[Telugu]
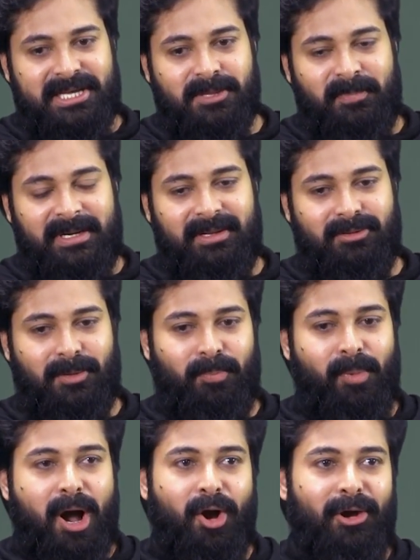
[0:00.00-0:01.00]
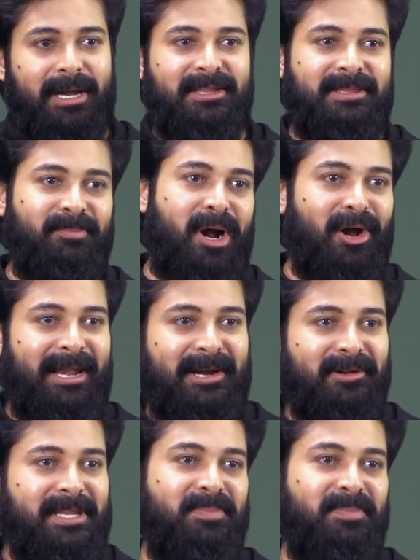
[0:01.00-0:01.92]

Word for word: చేసి పెట్టి సో బాగోలేదు బాగలేకుండా